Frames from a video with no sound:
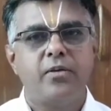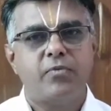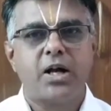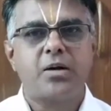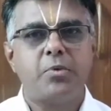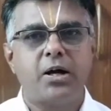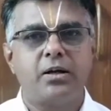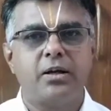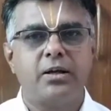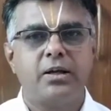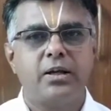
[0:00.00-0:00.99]
வாரமாக
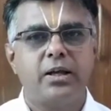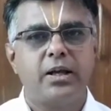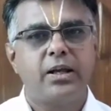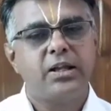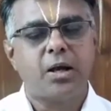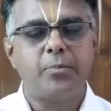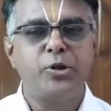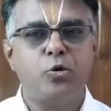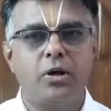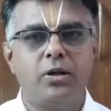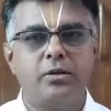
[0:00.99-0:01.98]
இது
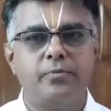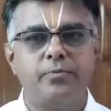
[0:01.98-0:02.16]
அமைந்துள்ளது